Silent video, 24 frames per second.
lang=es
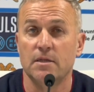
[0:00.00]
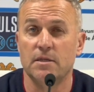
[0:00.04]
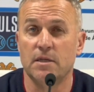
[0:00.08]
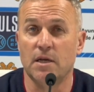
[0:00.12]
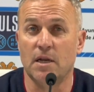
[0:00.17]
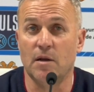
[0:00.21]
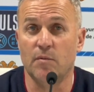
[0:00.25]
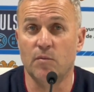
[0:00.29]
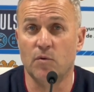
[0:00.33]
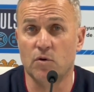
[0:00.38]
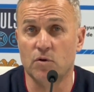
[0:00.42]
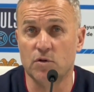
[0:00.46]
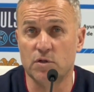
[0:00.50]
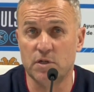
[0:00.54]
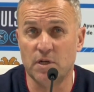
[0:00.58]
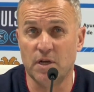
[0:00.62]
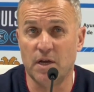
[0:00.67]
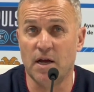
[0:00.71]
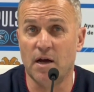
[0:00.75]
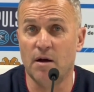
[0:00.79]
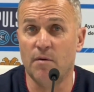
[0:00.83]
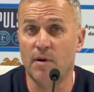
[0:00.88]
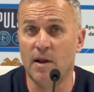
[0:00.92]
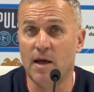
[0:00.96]
Tenemos
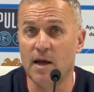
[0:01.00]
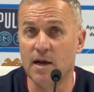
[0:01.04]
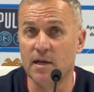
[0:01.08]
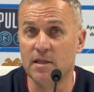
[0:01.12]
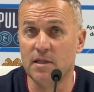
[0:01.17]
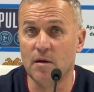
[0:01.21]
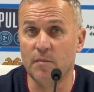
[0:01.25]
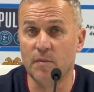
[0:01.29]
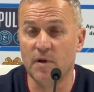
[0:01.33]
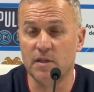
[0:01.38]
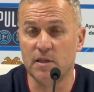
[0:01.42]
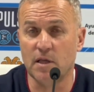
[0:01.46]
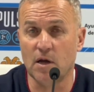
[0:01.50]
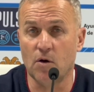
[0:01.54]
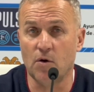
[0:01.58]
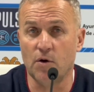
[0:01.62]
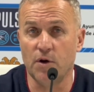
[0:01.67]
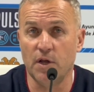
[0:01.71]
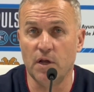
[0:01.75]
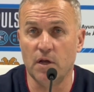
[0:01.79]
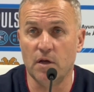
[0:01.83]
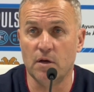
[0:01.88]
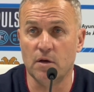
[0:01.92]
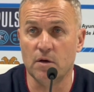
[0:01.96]
eh, a Blas, que también está
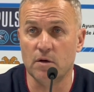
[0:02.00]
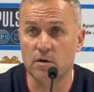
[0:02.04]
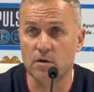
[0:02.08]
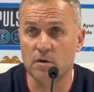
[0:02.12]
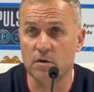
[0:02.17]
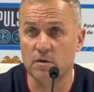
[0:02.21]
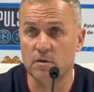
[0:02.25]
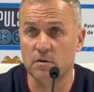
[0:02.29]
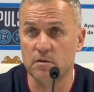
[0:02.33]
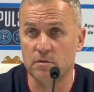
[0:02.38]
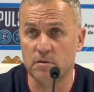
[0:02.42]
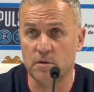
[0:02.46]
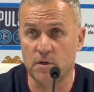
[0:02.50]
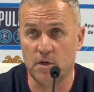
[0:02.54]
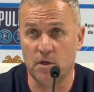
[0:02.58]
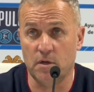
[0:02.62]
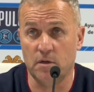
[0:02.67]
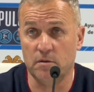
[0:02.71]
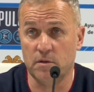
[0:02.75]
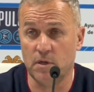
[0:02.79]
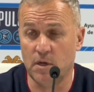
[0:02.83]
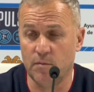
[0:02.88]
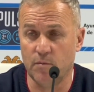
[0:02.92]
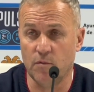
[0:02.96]
con
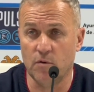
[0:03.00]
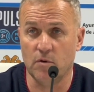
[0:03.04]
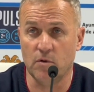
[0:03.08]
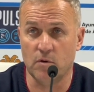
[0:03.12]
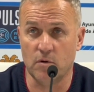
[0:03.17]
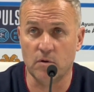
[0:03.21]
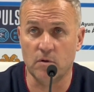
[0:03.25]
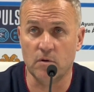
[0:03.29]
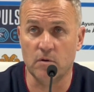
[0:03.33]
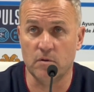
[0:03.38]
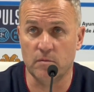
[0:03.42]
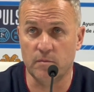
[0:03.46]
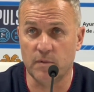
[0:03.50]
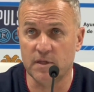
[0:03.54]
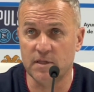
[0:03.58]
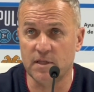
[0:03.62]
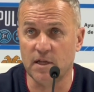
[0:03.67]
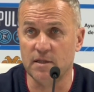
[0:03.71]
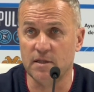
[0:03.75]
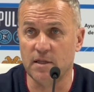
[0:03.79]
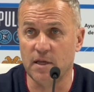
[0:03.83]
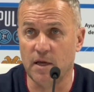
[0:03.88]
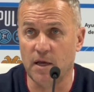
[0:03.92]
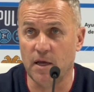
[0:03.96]
isquio. tenemos
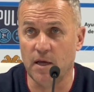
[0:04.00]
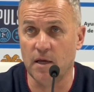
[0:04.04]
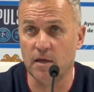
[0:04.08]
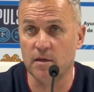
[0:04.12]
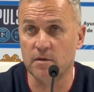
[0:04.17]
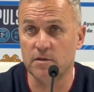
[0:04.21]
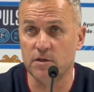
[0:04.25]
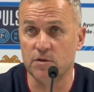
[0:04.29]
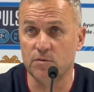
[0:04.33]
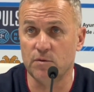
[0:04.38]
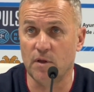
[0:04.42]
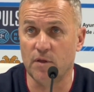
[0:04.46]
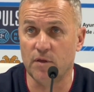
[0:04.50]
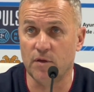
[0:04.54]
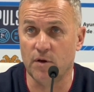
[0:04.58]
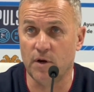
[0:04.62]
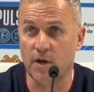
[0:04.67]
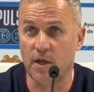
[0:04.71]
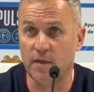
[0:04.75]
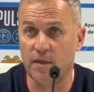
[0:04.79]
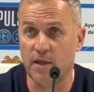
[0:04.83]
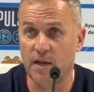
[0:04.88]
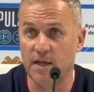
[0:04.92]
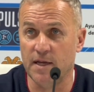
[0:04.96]
bastantes
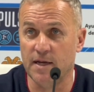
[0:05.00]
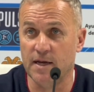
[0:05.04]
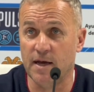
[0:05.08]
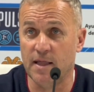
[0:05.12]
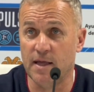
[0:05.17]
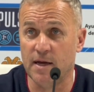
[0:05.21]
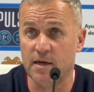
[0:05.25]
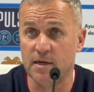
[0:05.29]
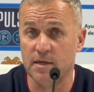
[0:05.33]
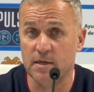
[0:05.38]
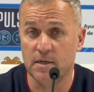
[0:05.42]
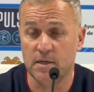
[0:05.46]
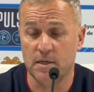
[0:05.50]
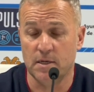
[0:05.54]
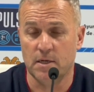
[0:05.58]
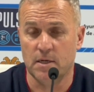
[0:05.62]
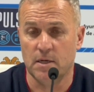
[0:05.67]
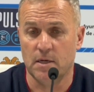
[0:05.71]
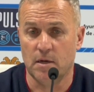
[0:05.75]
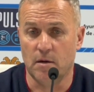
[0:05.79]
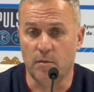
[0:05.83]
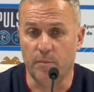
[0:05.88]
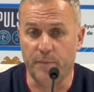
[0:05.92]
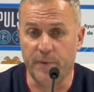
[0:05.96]
situaciones delicadas.
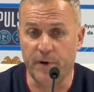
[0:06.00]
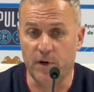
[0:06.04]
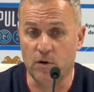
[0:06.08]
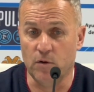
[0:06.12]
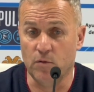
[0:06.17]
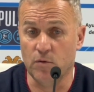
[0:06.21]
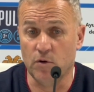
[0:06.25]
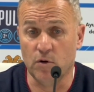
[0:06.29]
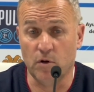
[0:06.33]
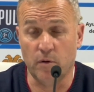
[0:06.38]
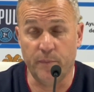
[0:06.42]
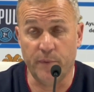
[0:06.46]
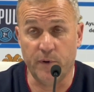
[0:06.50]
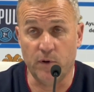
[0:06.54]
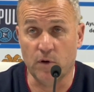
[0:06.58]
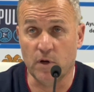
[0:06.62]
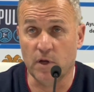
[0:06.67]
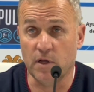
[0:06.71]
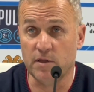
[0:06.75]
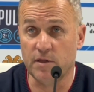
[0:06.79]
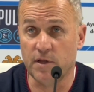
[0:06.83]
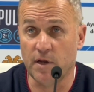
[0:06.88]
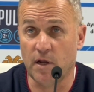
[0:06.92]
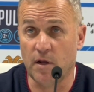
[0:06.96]
Pero bueno, espero
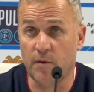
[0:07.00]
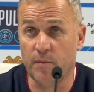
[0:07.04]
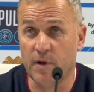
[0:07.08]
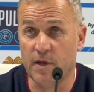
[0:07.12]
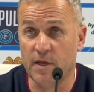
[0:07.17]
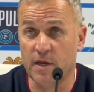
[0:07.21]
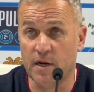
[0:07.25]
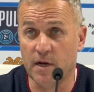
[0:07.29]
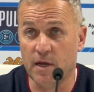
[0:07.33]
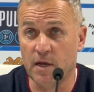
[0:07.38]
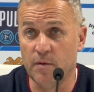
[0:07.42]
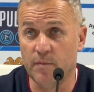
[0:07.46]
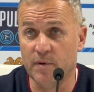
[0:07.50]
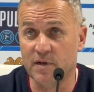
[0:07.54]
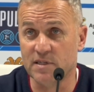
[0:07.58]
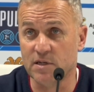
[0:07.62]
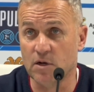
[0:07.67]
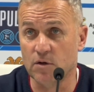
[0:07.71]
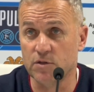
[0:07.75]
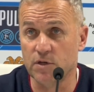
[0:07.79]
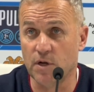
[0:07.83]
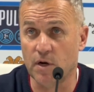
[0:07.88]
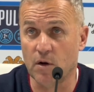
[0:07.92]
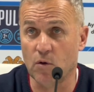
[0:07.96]
que entre mañana y
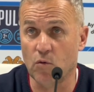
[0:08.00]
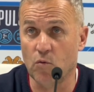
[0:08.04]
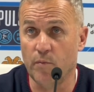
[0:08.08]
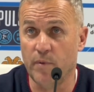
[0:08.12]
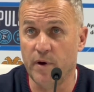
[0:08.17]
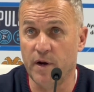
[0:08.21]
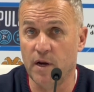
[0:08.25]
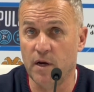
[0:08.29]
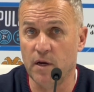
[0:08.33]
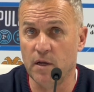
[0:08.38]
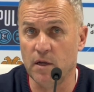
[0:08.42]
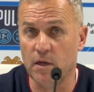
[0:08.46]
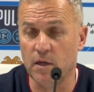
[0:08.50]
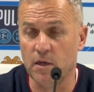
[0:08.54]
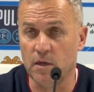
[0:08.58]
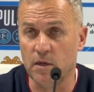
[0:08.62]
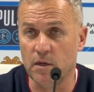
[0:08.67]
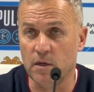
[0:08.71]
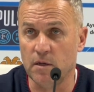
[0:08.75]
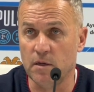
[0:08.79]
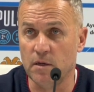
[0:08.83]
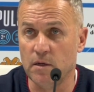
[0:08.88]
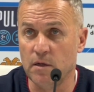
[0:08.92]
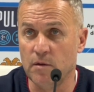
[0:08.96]
pasado se recuperen
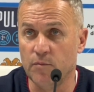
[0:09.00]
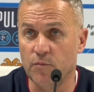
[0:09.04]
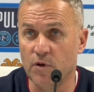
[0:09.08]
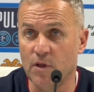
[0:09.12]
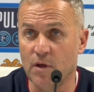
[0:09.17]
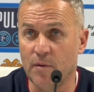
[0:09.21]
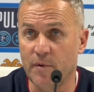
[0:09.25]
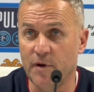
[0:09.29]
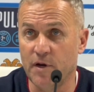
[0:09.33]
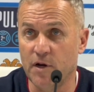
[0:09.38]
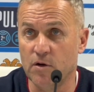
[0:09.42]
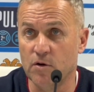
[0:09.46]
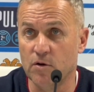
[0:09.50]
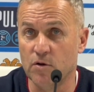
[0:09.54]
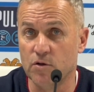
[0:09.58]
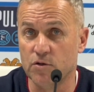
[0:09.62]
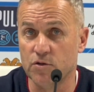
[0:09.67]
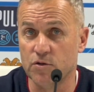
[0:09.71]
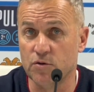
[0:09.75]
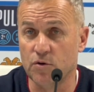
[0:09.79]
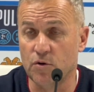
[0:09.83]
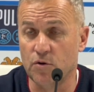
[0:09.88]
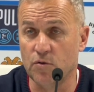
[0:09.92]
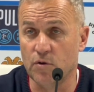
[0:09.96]
y, y puedan venir con
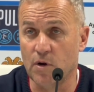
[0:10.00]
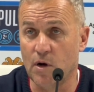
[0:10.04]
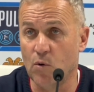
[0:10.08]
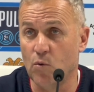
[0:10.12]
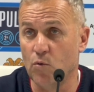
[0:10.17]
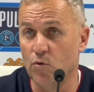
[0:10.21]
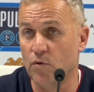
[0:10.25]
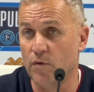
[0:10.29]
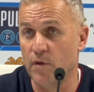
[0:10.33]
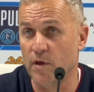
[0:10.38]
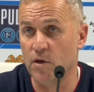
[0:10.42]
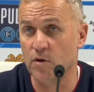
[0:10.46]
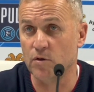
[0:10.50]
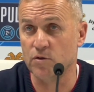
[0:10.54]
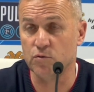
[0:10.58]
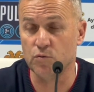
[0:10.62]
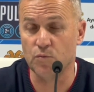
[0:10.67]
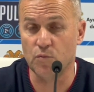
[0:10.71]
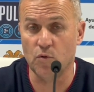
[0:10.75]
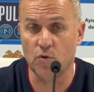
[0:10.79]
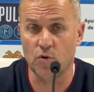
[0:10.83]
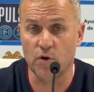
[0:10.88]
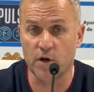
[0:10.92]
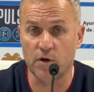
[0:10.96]
nosotros. ¿no? Alguno de ellos
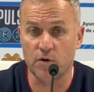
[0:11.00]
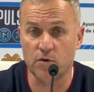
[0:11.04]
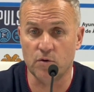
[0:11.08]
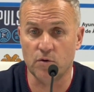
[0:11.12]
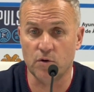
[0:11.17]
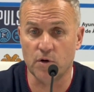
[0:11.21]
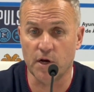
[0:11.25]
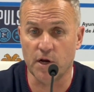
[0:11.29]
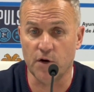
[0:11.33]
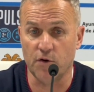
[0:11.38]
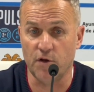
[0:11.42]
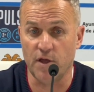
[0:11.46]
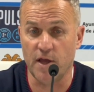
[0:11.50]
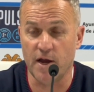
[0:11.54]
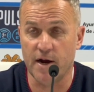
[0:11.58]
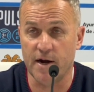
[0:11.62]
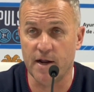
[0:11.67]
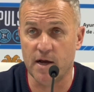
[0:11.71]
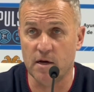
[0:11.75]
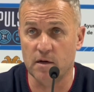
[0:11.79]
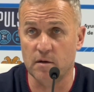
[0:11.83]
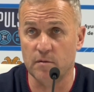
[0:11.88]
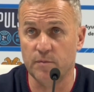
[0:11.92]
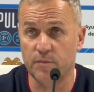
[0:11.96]
supongo que no, que no
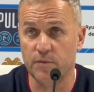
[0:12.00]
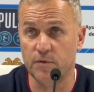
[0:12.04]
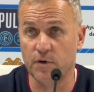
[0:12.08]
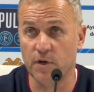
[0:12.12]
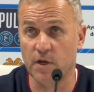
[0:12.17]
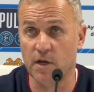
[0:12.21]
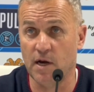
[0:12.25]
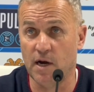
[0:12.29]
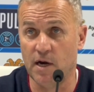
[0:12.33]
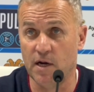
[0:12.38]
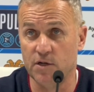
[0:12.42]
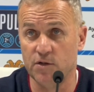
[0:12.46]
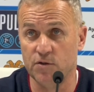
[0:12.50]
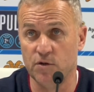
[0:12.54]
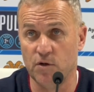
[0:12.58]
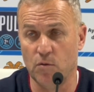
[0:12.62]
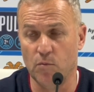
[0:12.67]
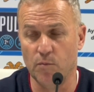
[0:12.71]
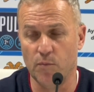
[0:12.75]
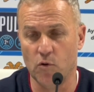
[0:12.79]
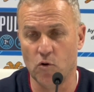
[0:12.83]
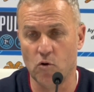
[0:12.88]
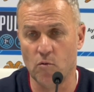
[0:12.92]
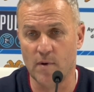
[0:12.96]
llegará, porque la lesión
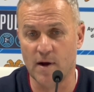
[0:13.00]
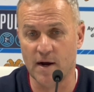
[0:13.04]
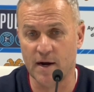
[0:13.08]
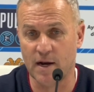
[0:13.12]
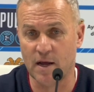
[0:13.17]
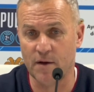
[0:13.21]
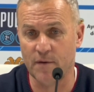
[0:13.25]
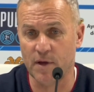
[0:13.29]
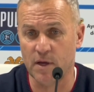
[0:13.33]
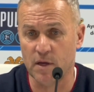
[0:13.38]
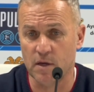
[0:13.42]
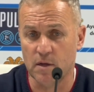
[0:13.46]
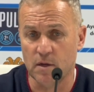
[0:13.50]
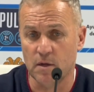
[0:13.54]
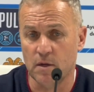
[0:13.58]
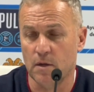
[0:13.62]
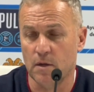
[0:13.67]
es un poco más grave